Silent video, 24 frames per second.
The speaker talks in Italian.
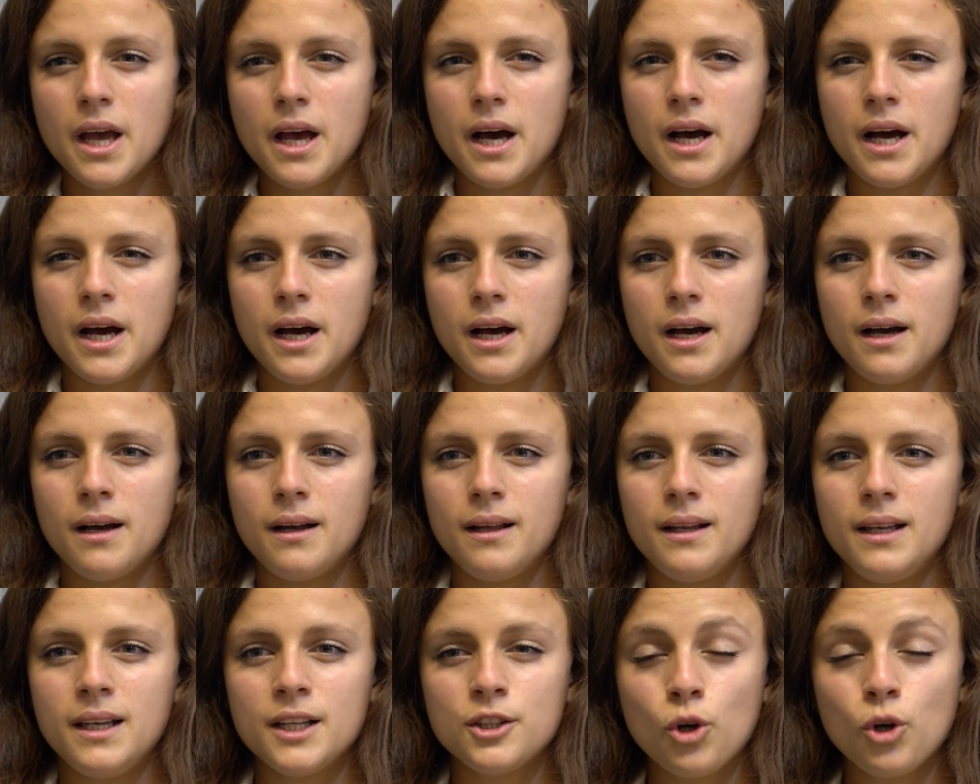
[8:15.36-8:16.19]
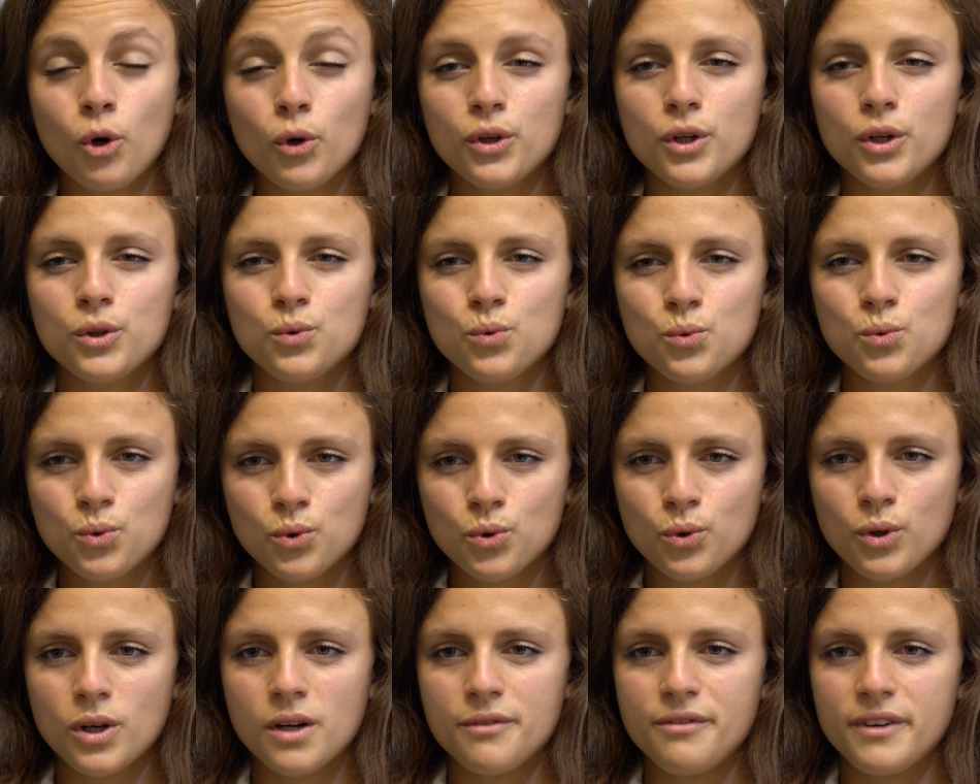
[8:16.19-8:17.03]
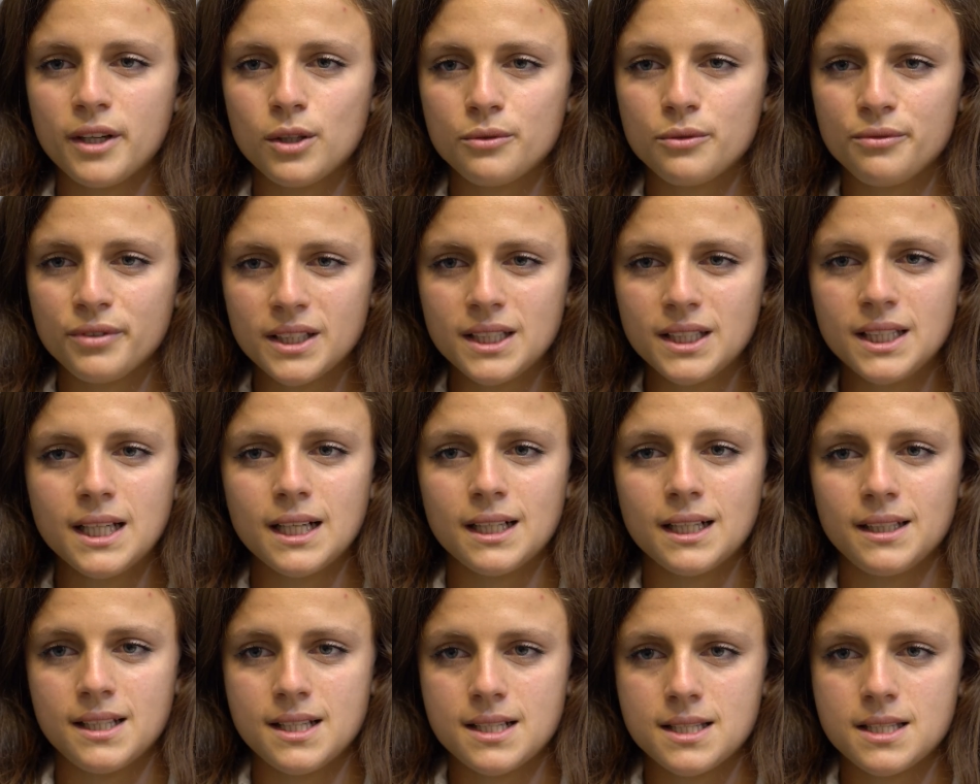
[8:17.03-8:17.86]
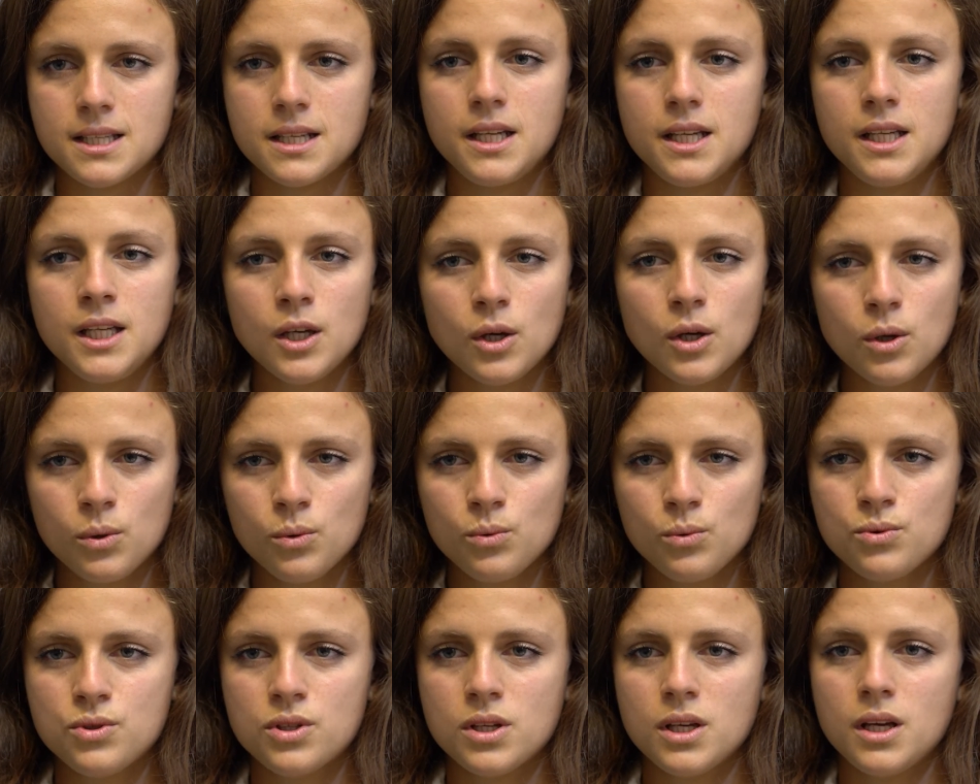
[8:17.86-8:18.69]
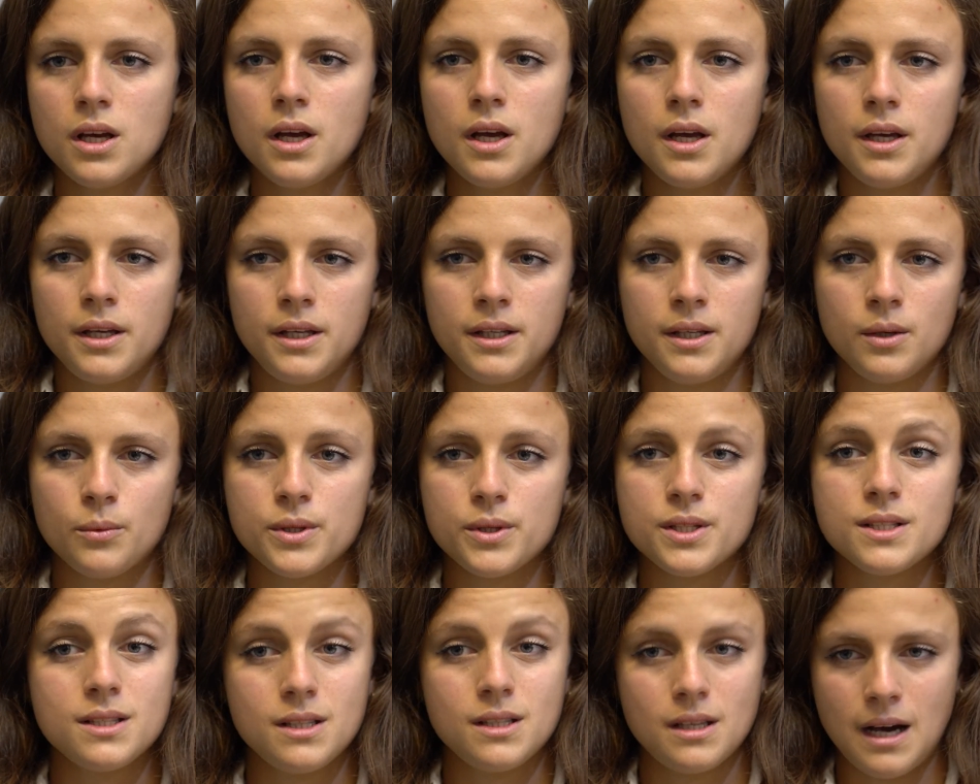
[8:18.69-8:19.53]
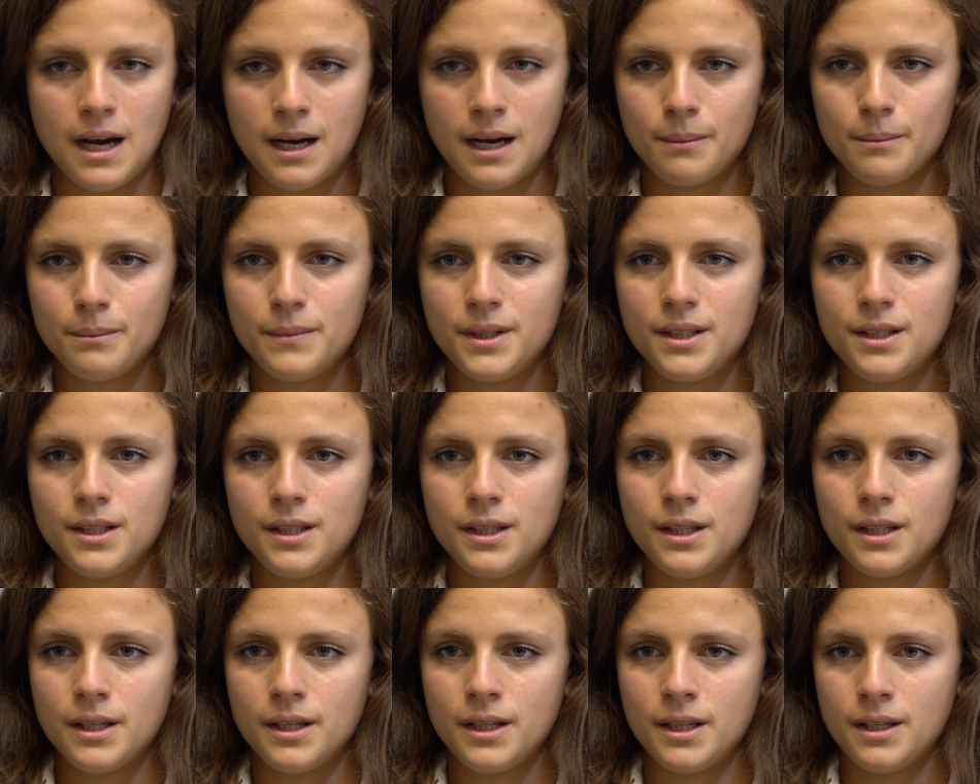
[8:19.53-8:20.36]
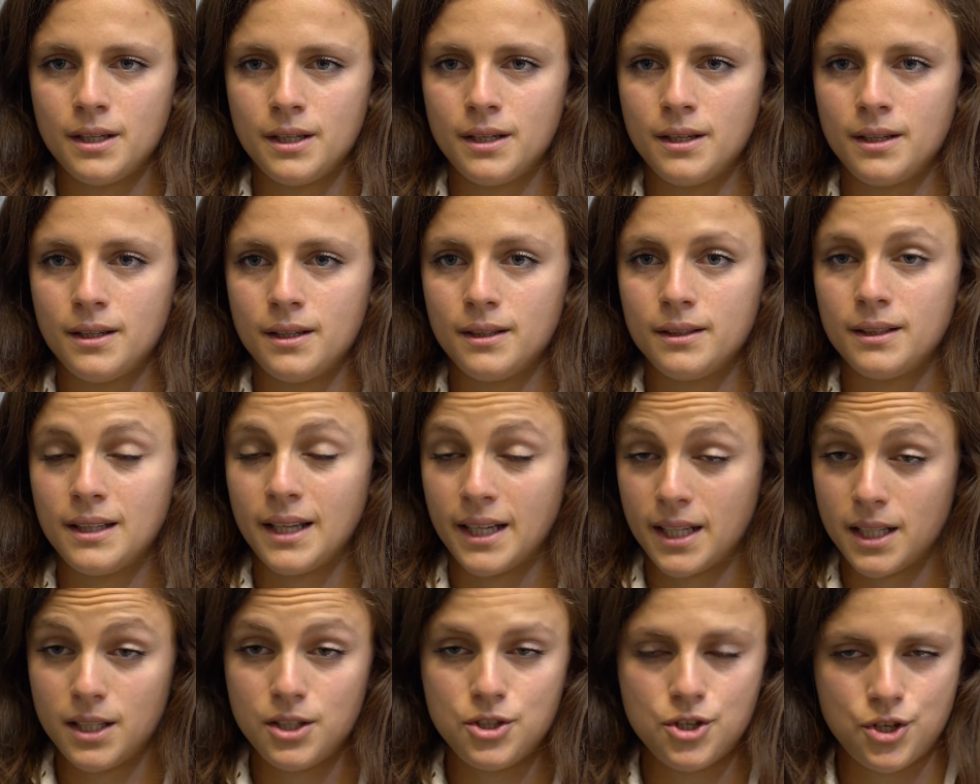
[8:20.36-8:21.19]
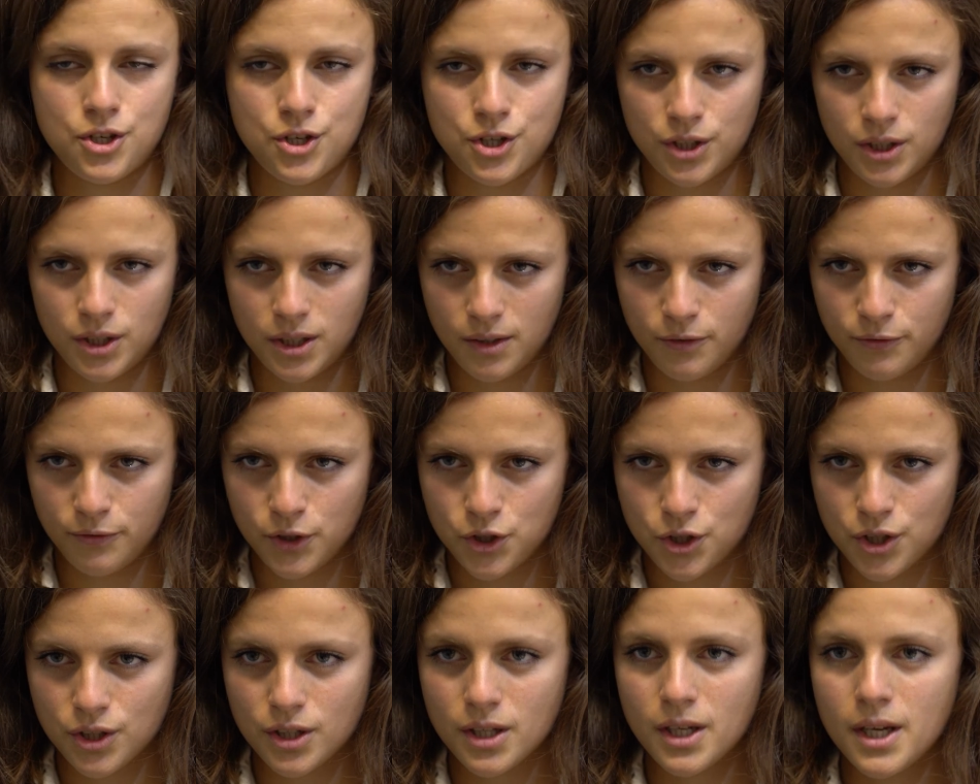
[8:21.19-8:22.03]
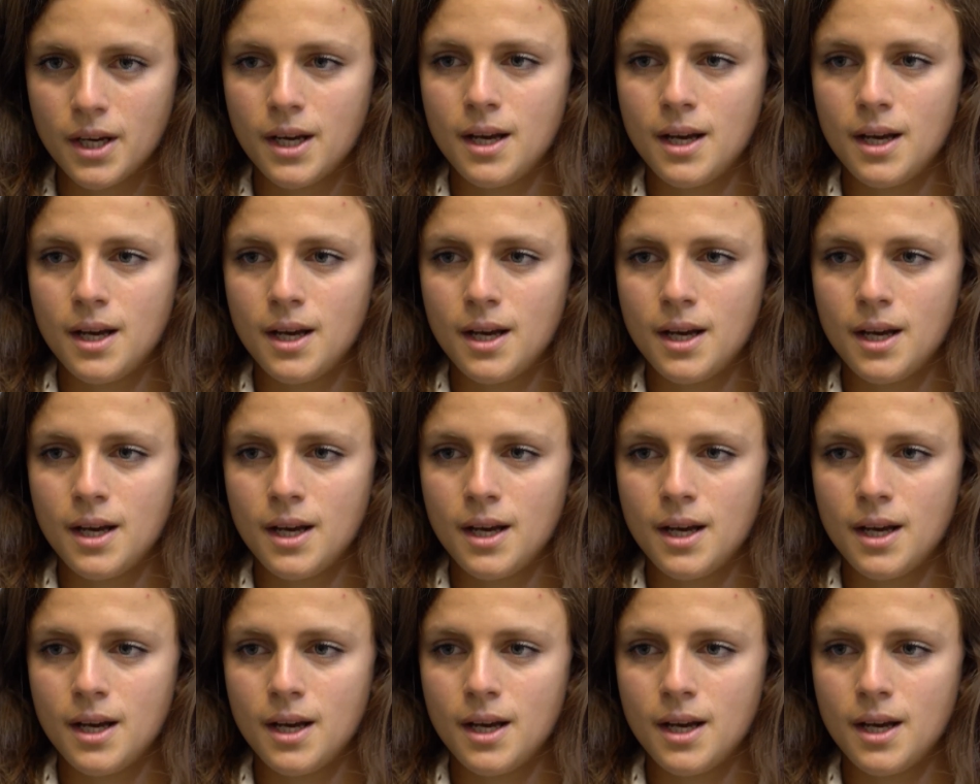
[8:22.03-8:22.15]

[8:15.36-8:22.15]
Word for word: eh, le donne tuttora fanno fatica ad essere incluse in questi ambiti eh, tecnici scientifici.